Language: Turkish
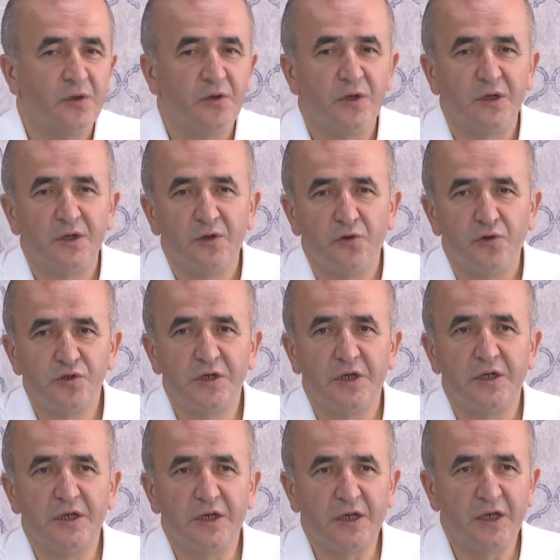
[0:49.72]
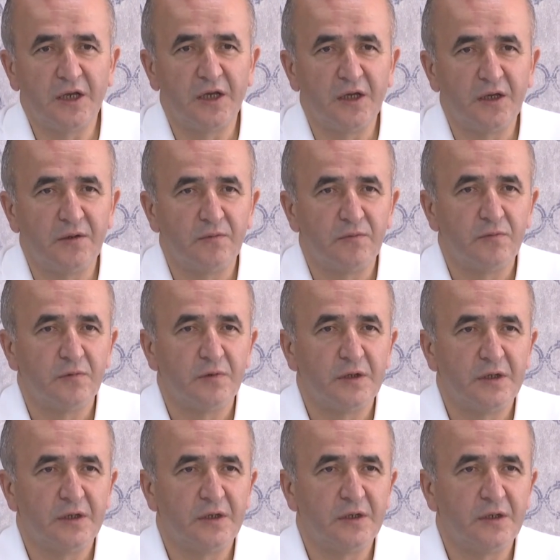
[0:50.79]
e, özellikle
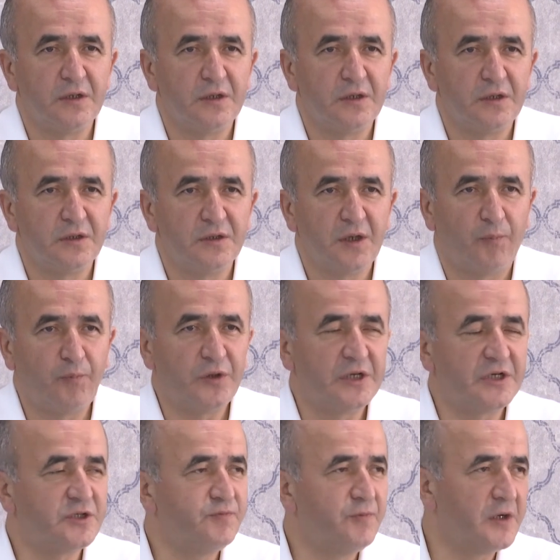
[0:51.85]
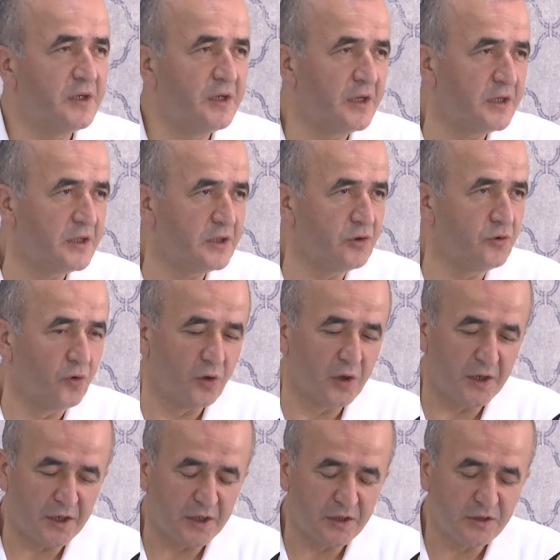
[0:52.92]
e, yapılaşma ile ilgili
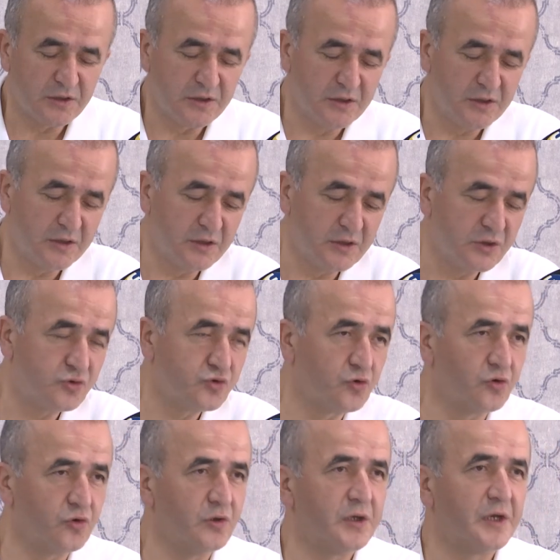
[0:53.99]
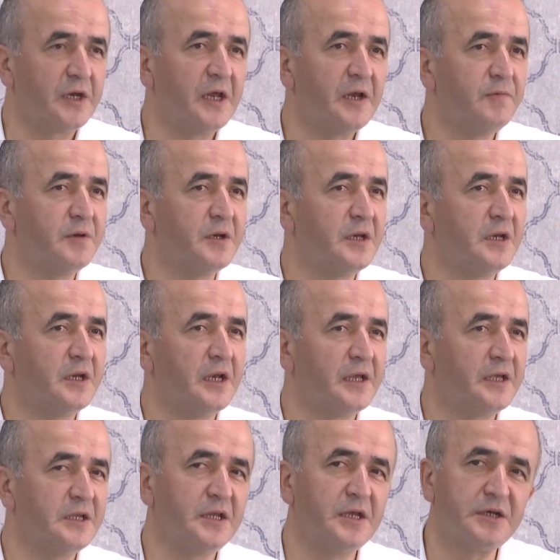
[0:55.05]
olarak e, sorunları el birliğiyle
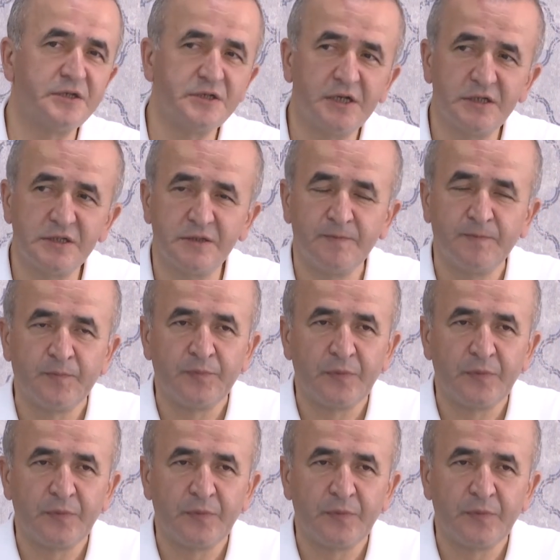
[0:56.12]
gidereceğiz.